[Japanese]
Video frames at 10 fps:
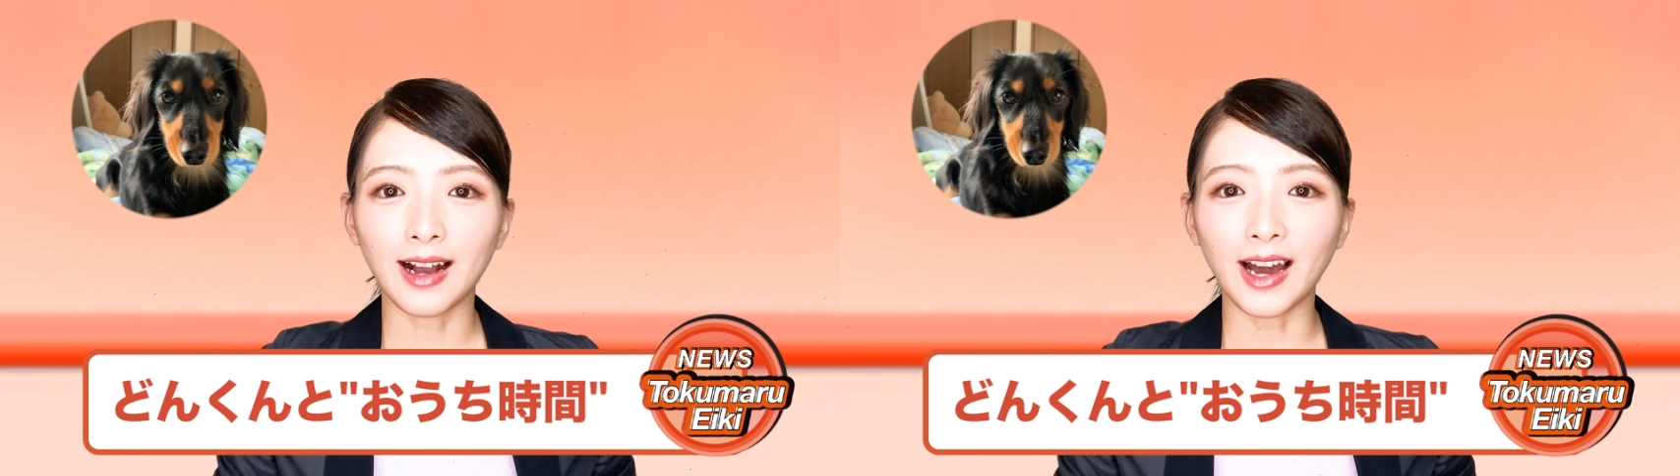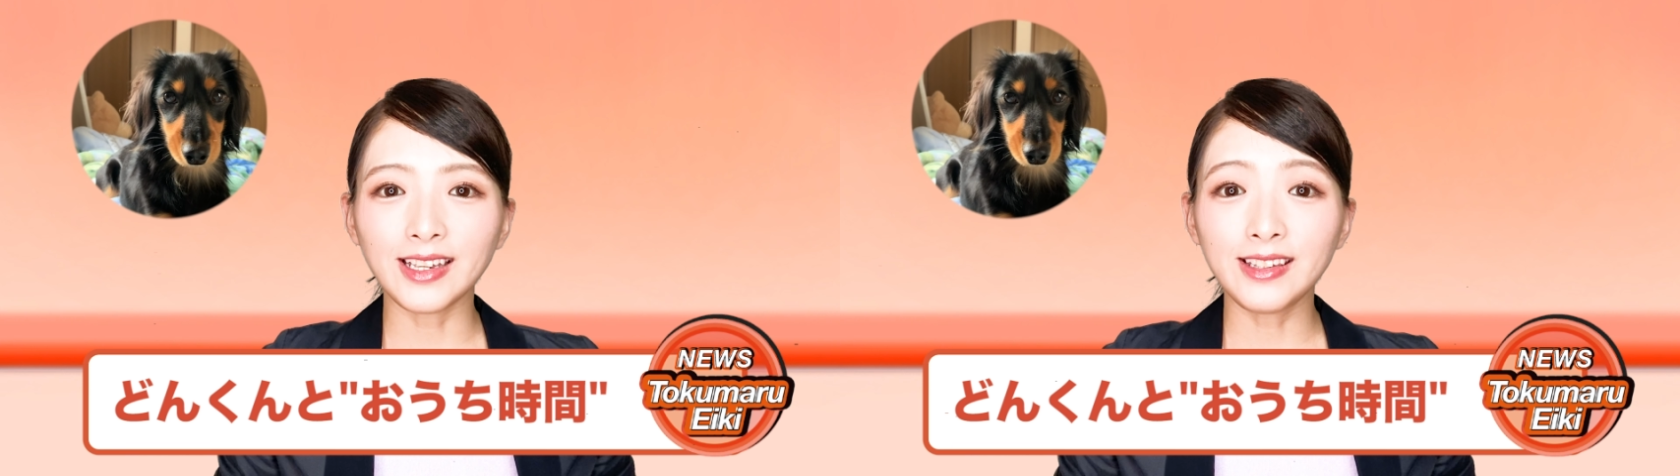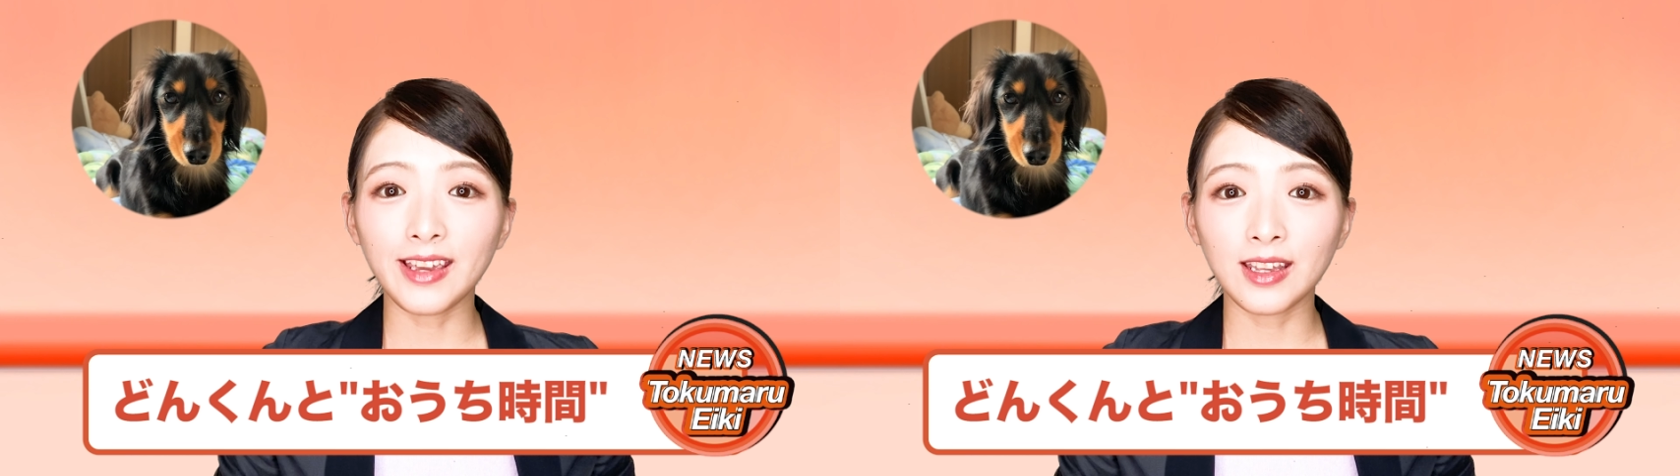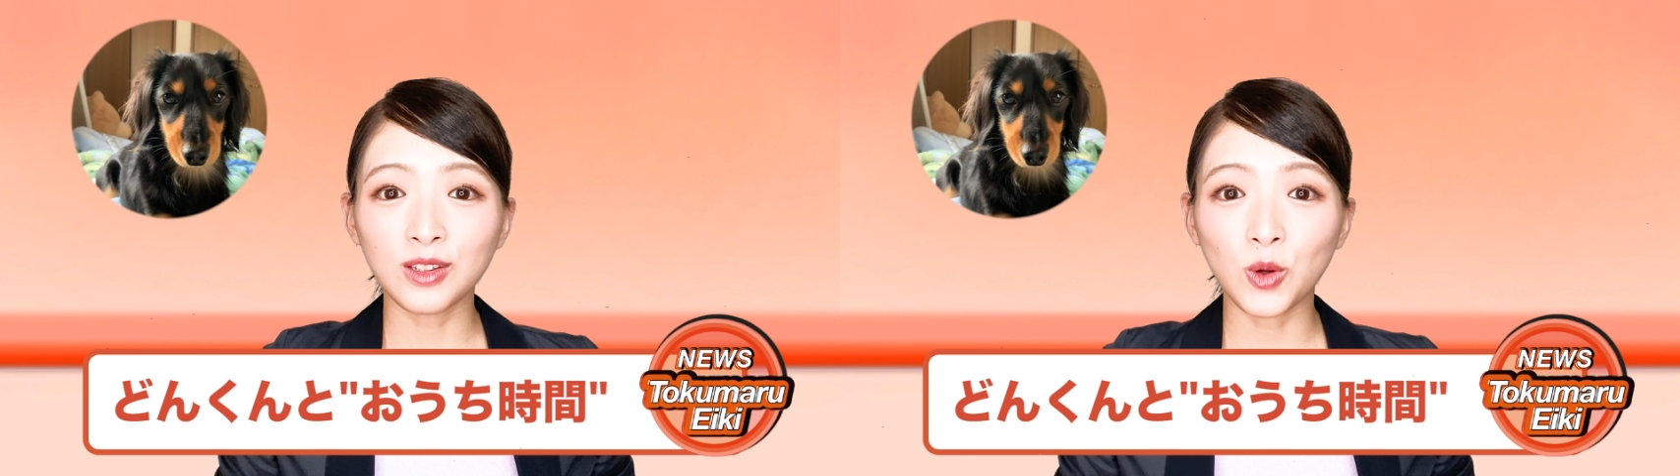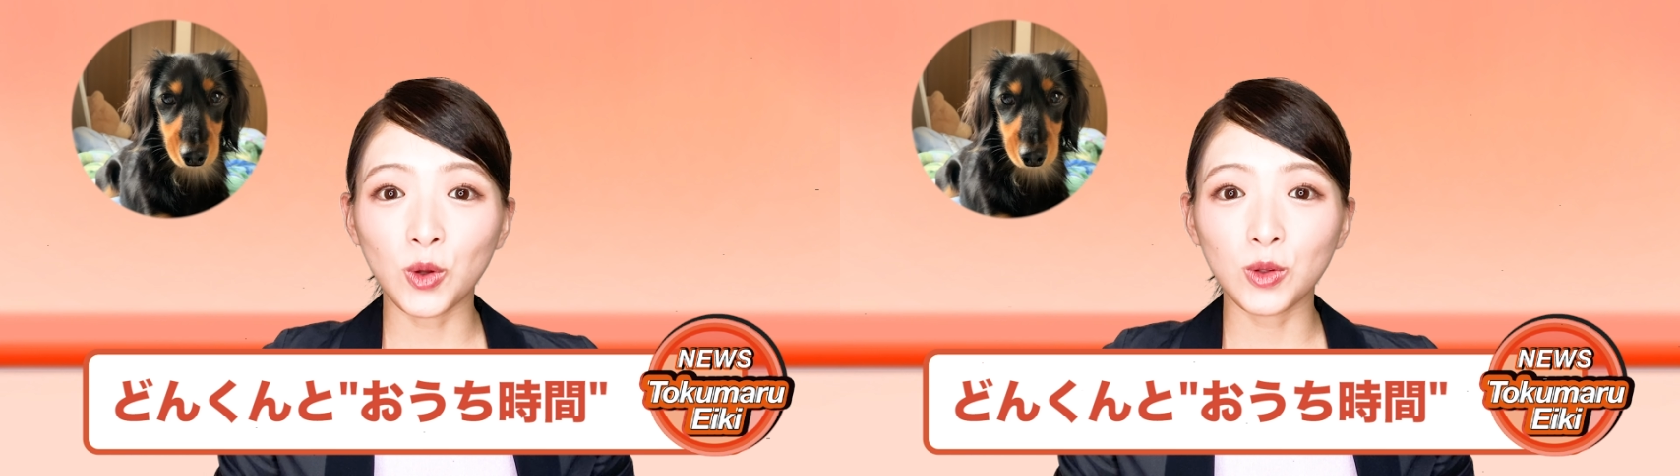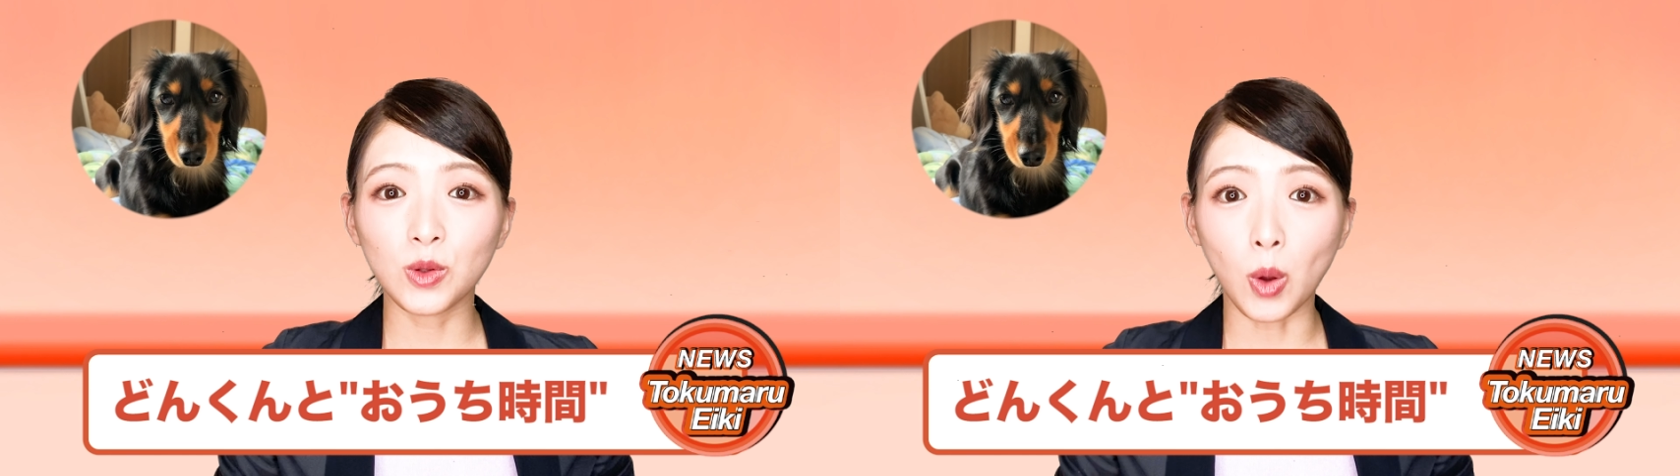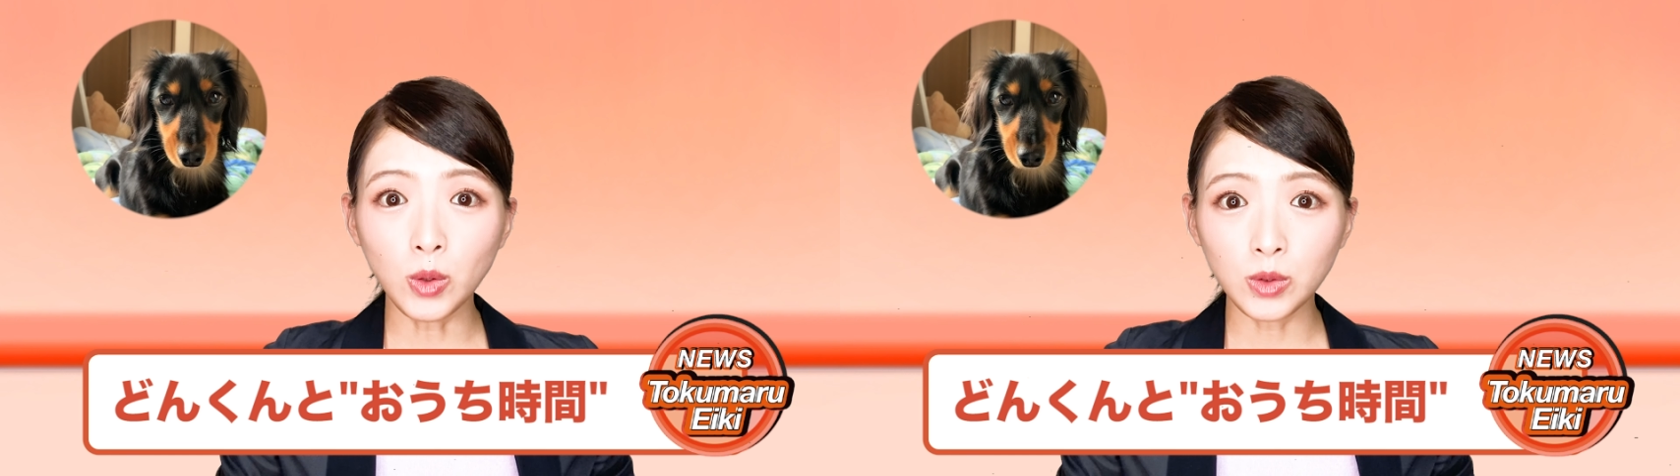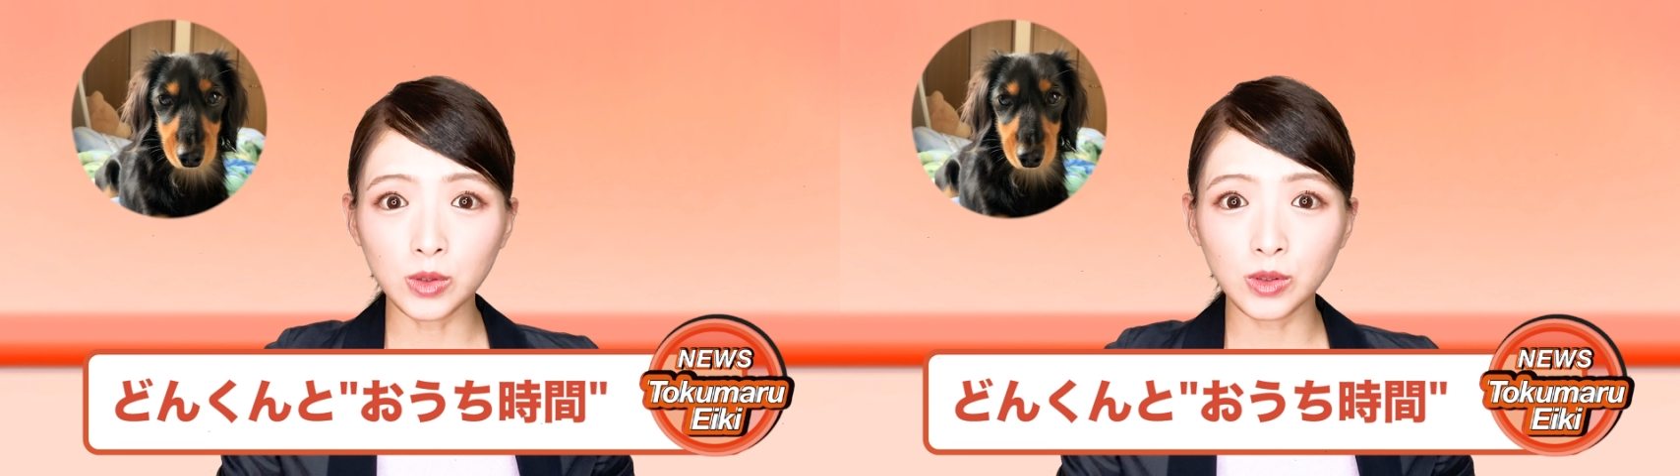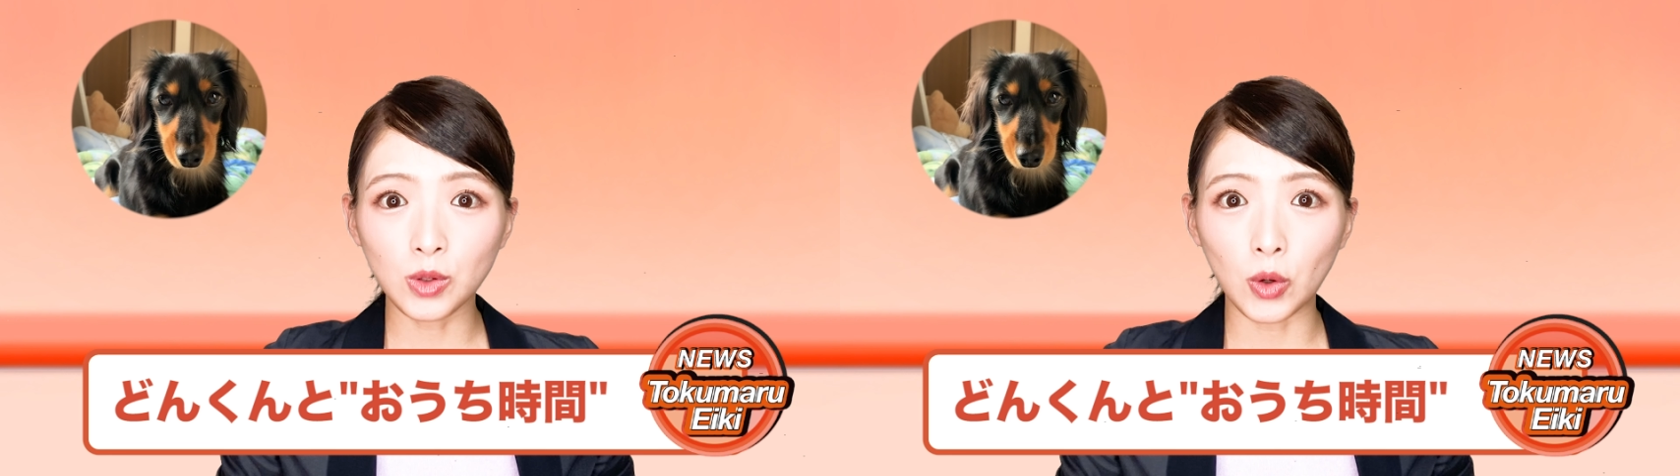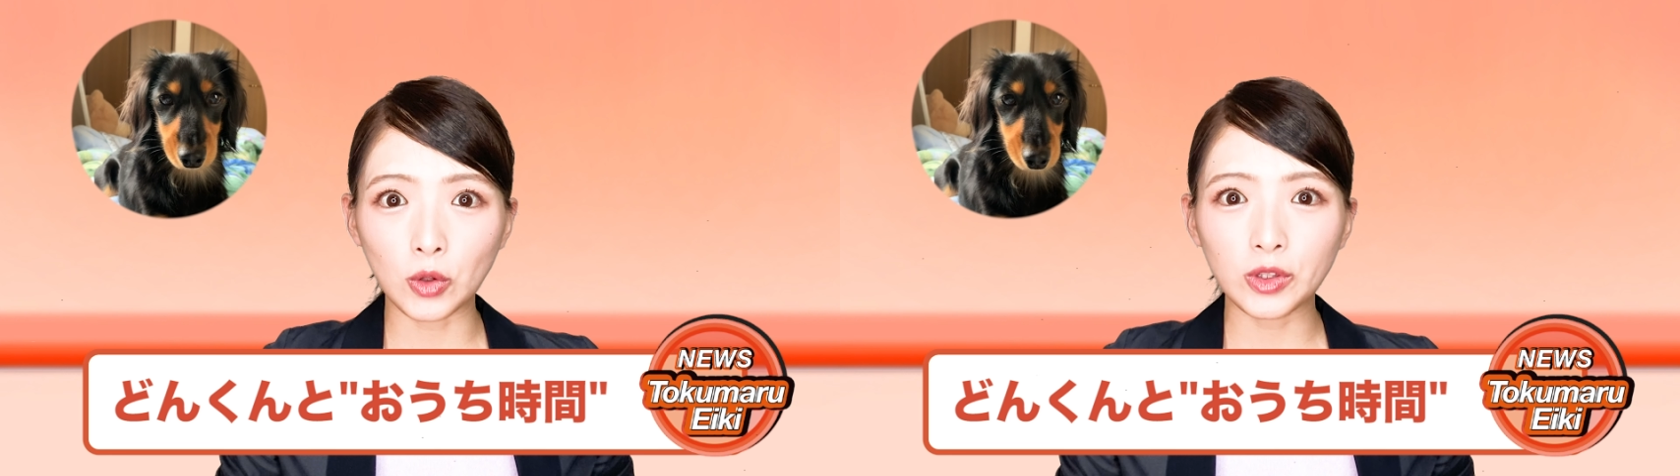愛犬のドンくん
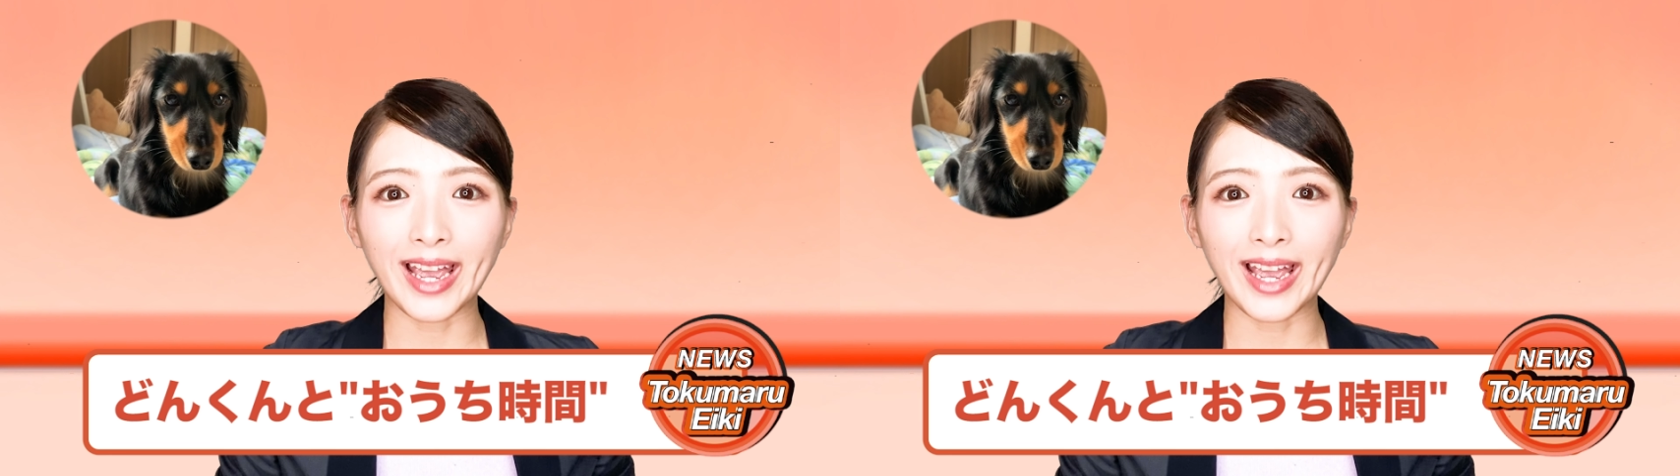と